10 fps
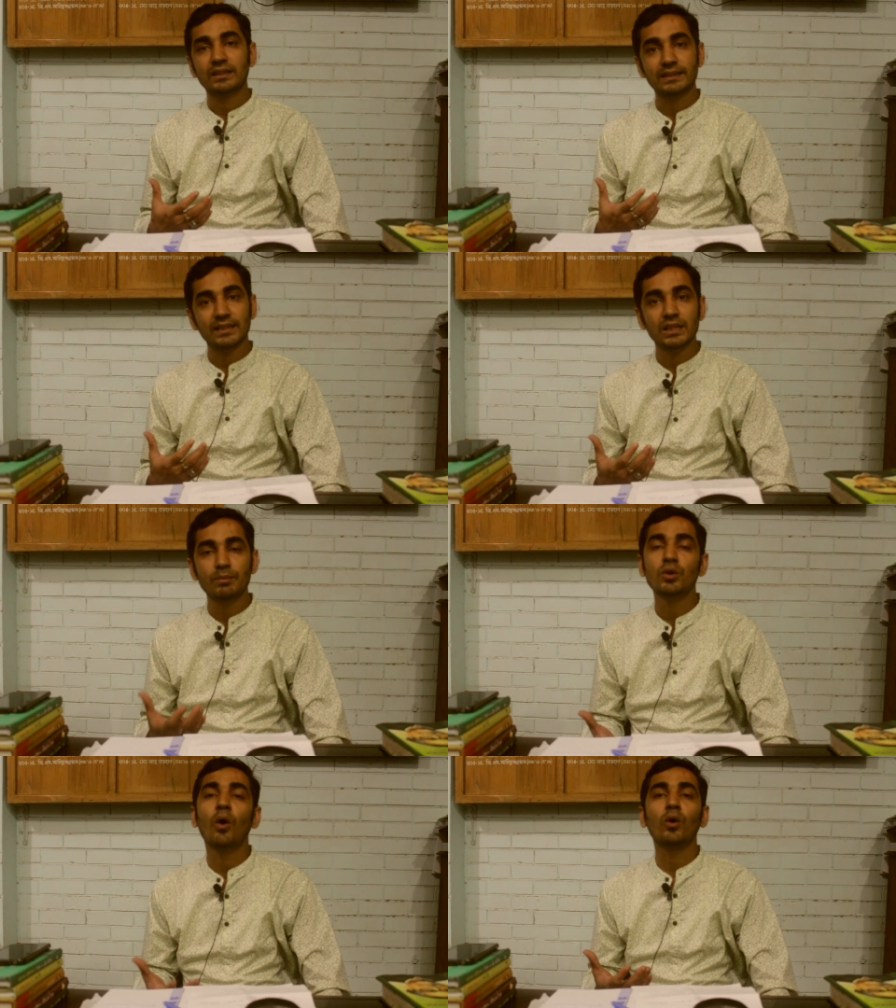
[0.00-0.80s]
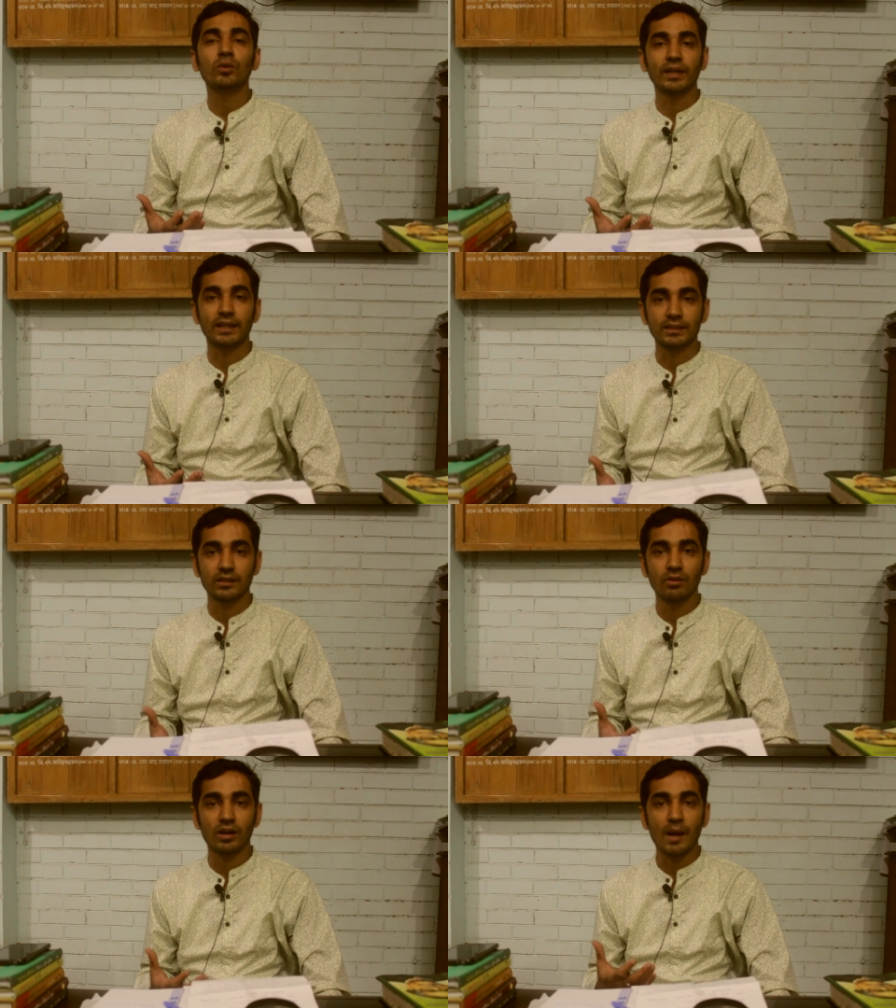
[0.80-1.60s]
স্বেচ্ছাসেবী সংগঠন দেখি
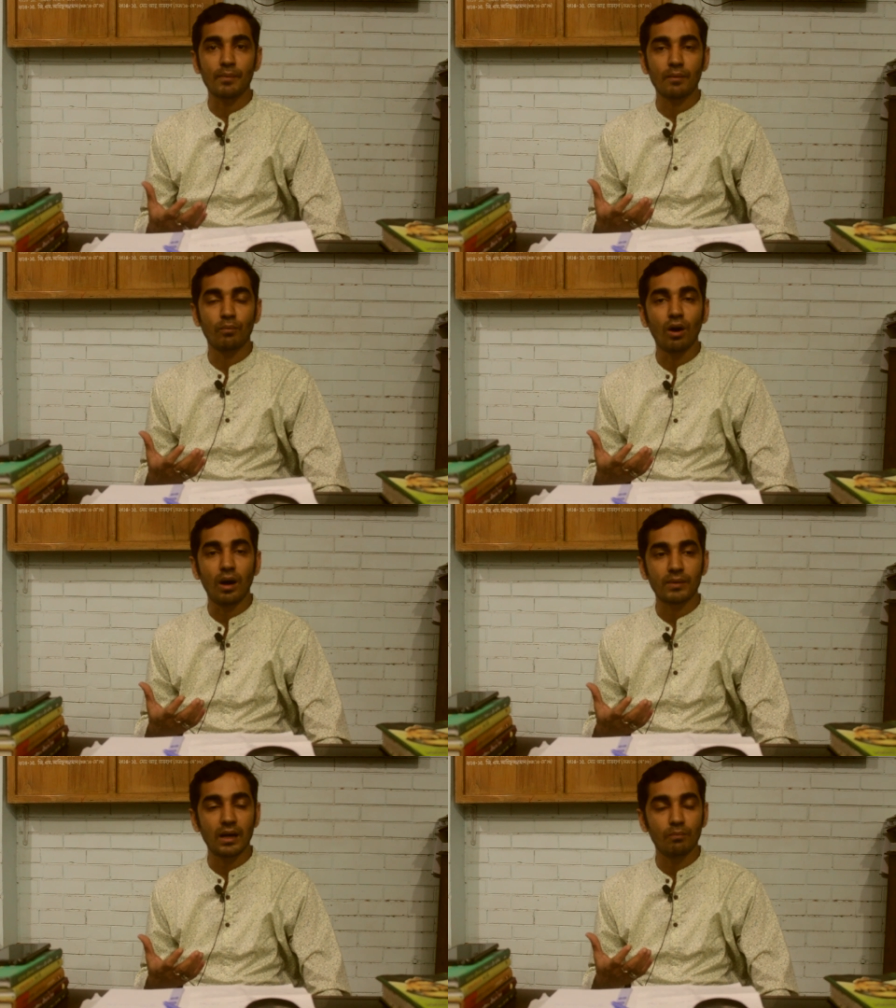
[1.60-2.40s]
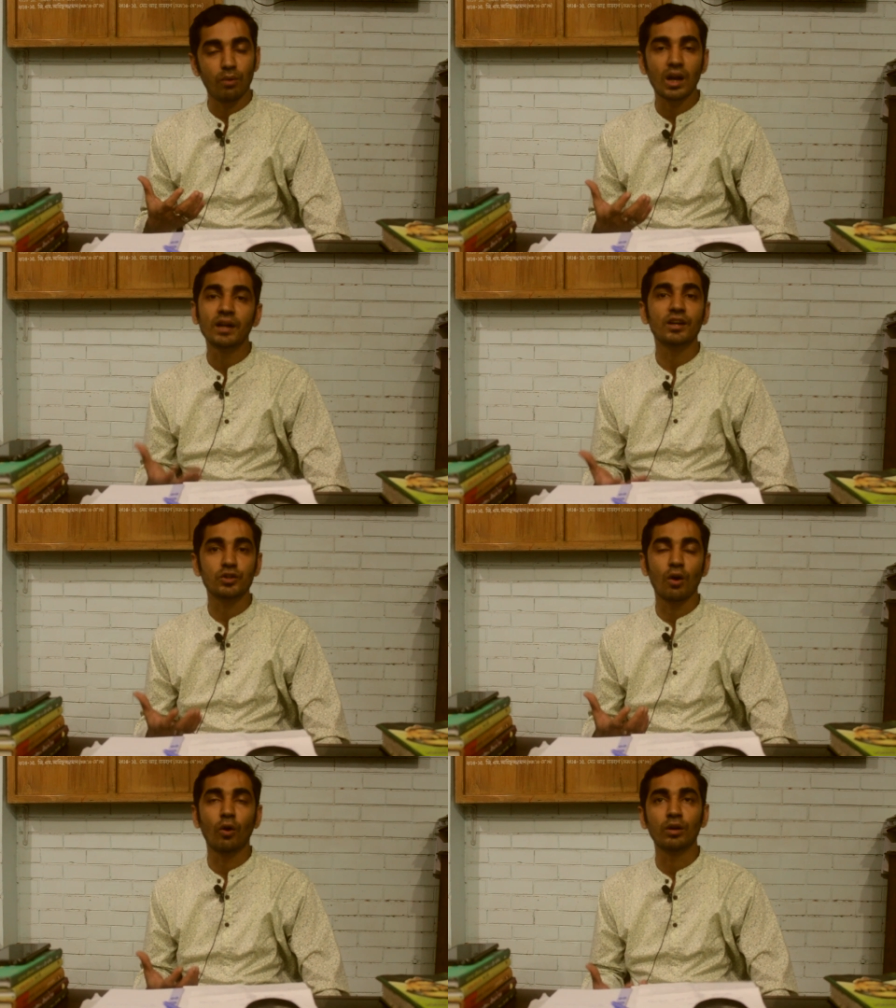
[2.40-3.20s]
যেগুলোকে আমাকে আমরা
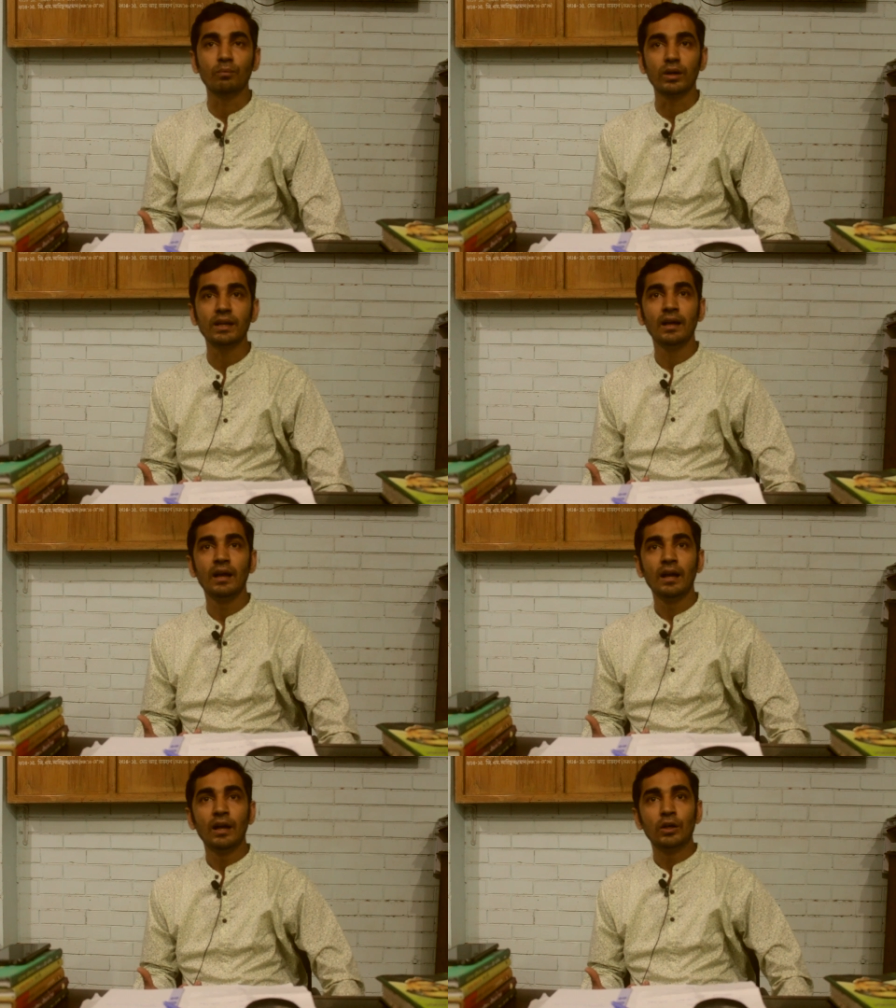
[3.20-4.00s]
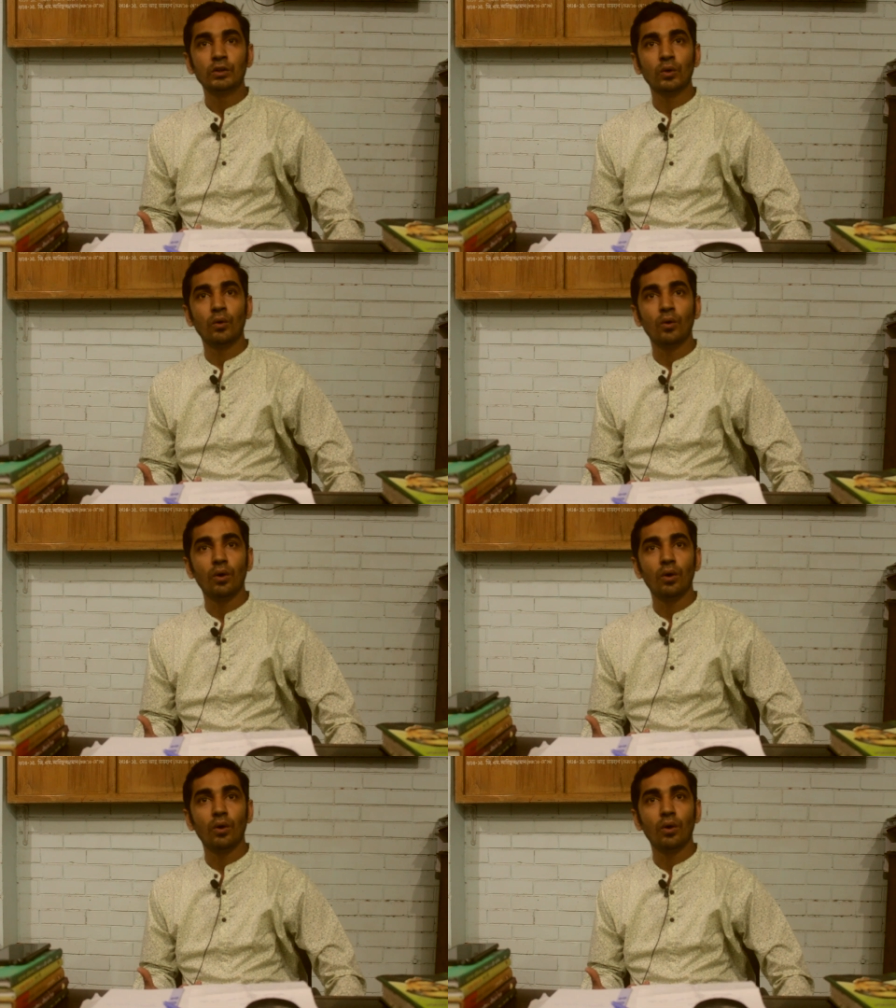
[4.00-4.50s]
ভলান্টারি সংগঠন বলি তো